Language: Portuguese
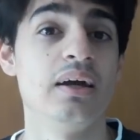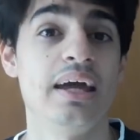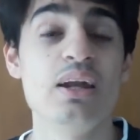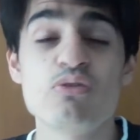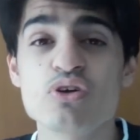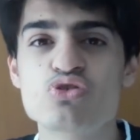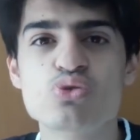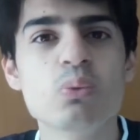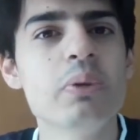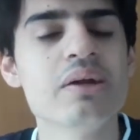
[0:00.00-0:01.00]
Ele foi
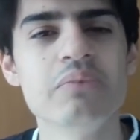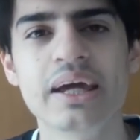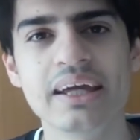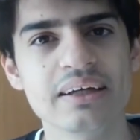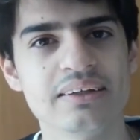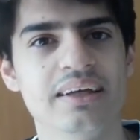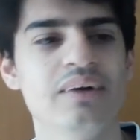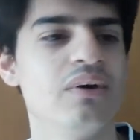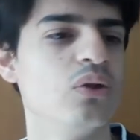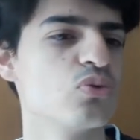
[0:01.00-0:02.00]
super bem, né?
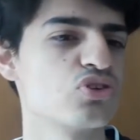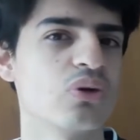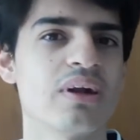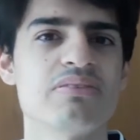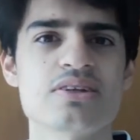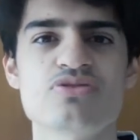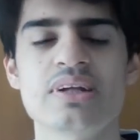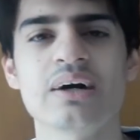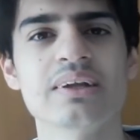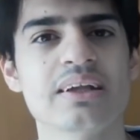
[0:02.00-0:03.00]
o Alonso chegou na fase
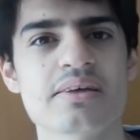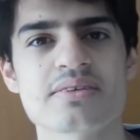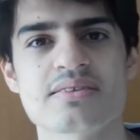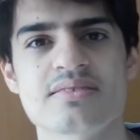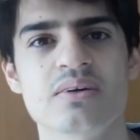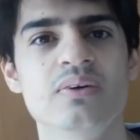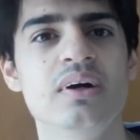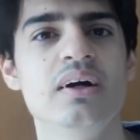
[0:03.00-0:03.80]
final da classificação